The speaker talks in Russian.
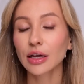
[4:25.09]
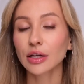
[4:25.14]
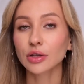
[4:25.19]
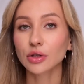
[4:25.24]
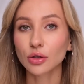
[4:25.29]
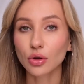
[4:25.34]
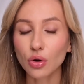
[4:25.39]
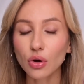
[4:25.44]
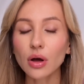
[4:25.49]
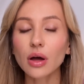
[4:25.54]

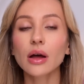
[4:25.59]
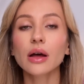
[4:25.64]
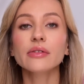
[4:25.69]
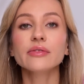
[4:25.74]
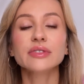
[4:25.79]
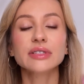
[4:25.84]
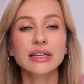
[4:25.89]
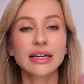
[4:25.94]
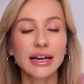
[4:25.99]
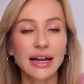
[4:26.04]
но
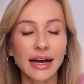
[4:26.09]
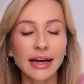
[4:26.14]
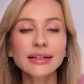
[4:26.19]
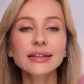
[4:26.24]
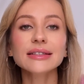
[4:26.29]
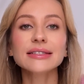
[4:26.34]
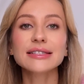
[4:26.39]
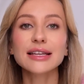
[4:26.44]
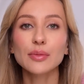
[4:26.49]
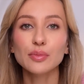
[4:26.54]

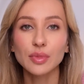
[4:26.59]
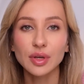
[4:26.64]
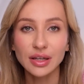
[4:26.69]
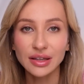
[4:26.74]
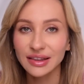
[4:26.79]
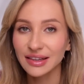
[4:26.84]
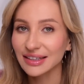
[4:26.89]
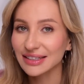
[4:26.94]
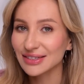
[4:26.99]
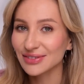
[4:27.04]
взгляд
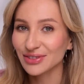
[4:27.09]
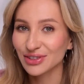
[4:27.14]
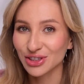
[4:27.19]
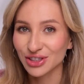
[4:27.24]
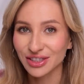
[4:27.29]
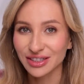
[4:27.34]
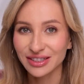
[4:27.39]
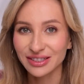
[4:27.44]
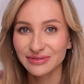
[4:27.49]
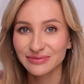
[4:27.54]
заметно
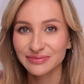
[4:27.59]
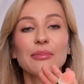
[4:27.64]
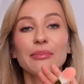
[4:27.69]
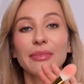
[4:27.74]
освежит.